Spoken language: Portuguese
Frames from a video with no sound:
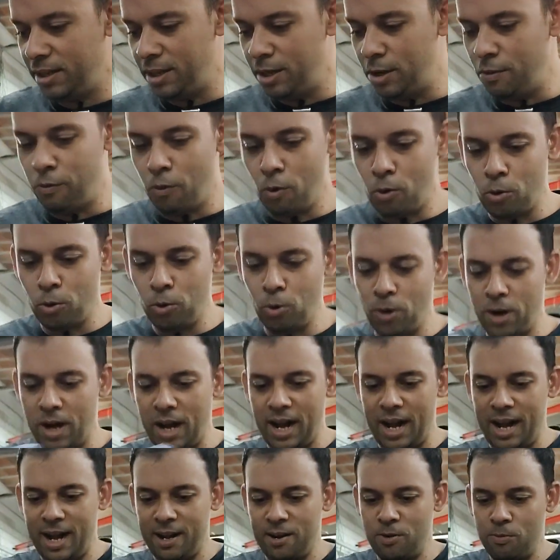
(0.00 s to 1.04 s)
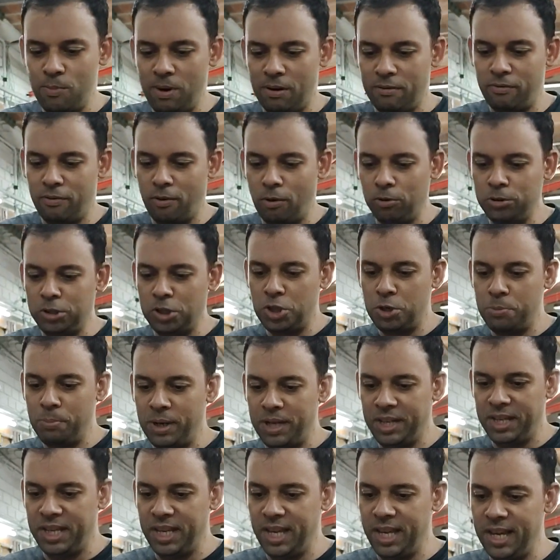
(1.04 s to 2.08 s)
eu vou colocar uma volta de
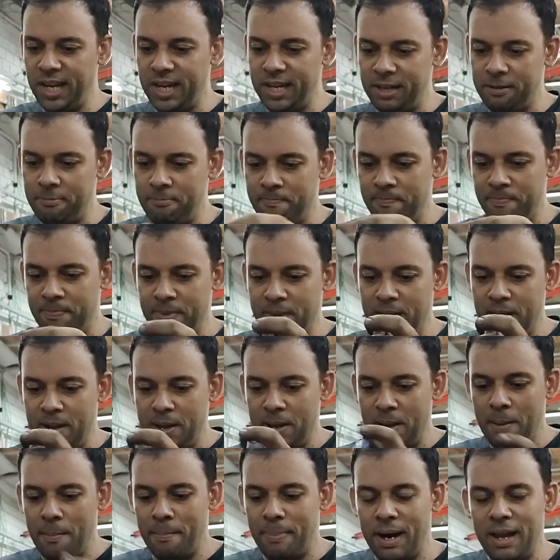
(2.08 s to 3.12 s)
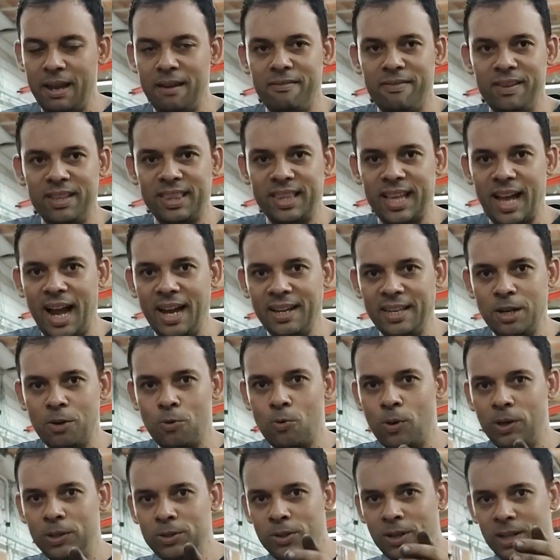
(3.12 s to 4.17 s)
mangueira para evitar que
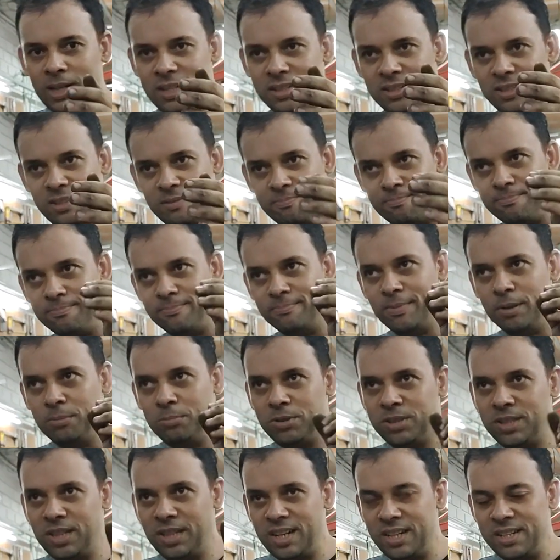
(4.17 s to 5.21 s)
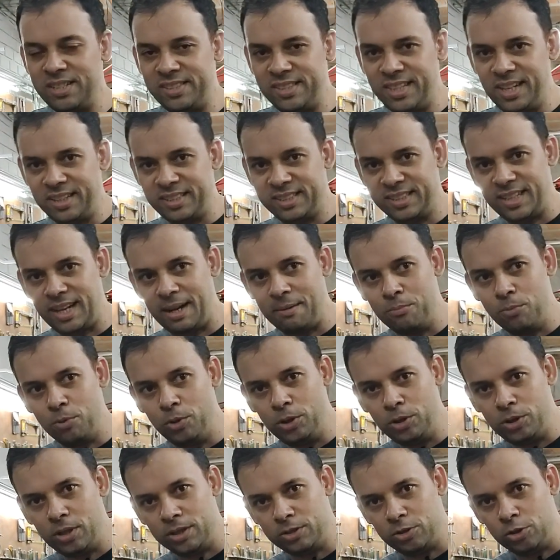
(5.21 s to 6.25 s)
quando ele, vamos dizer que ele esterçar
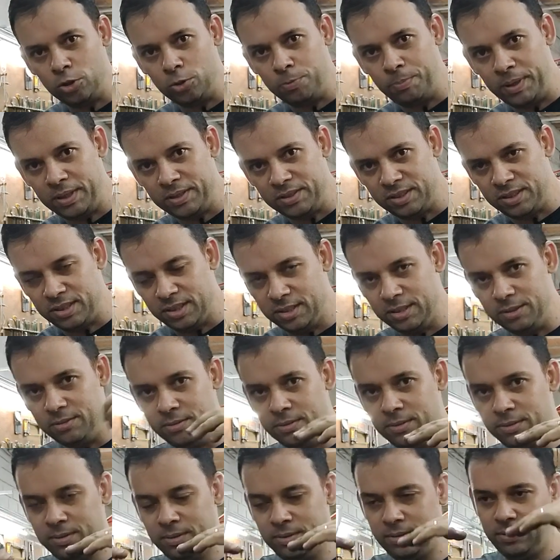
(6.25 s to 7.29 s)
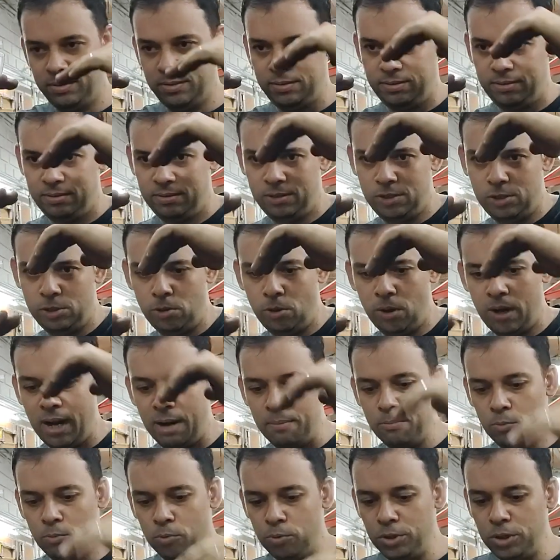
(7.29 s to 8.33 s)
muito a suspensão,
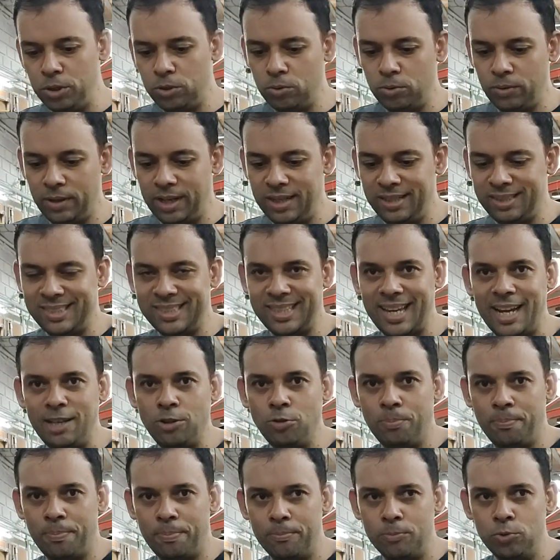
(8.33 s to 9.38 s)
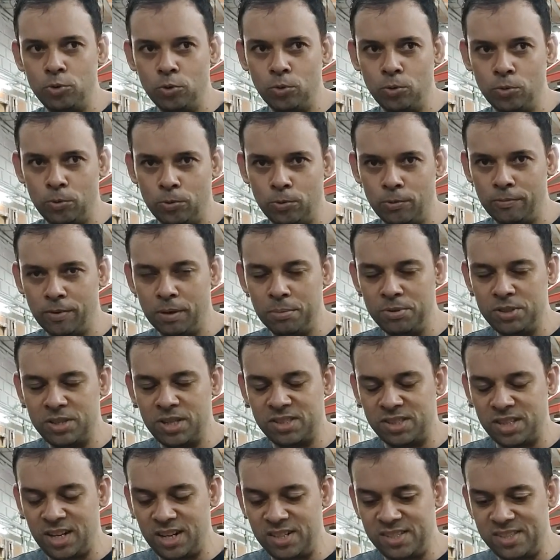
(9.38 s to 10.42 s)
deslocar muito, ele sai do, do, vamos dizer
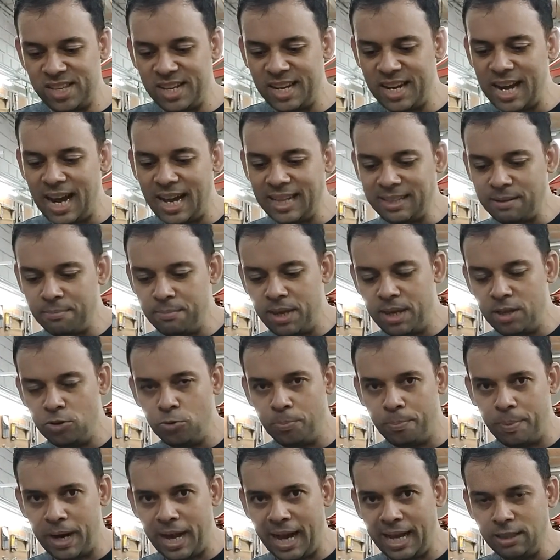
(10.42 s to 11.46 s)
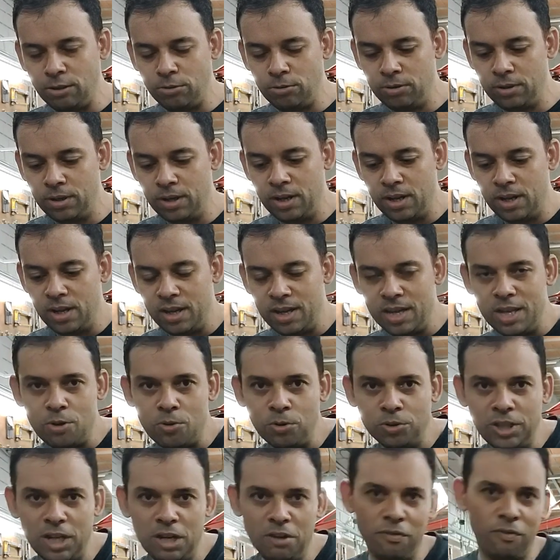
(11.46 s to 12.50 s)
assim, ele desengata meio do prato e
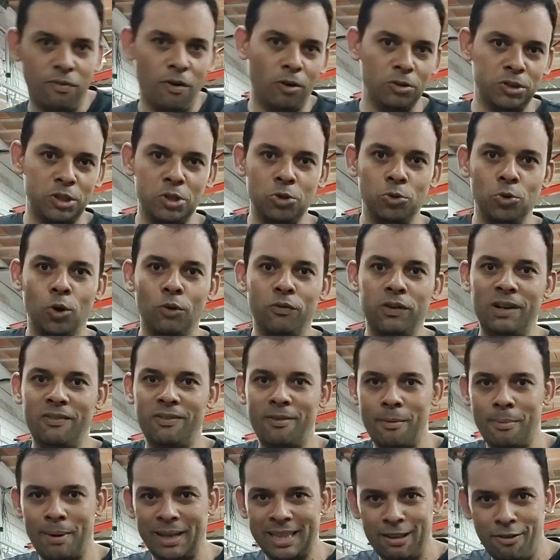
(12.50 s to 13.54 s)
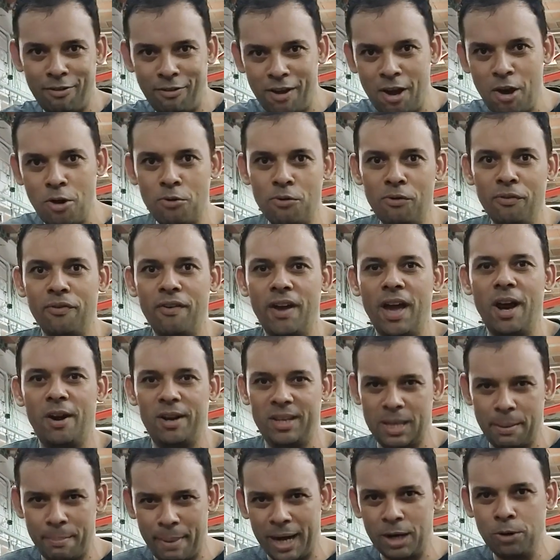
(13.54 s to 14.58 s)
quando ele volta de novo ele vai bater ferro com ferro,
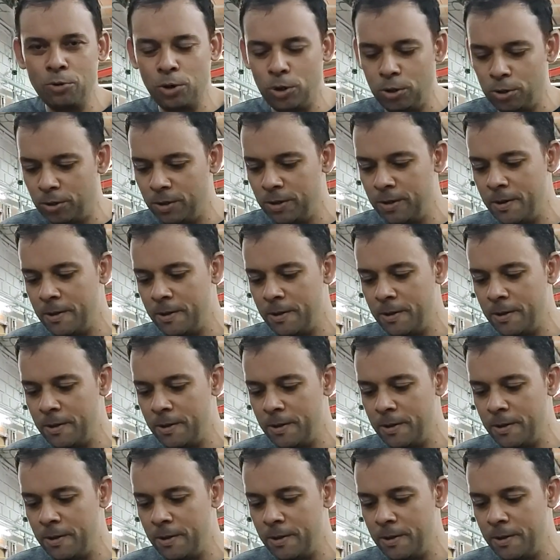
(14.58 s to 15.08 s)
aí dá barulho.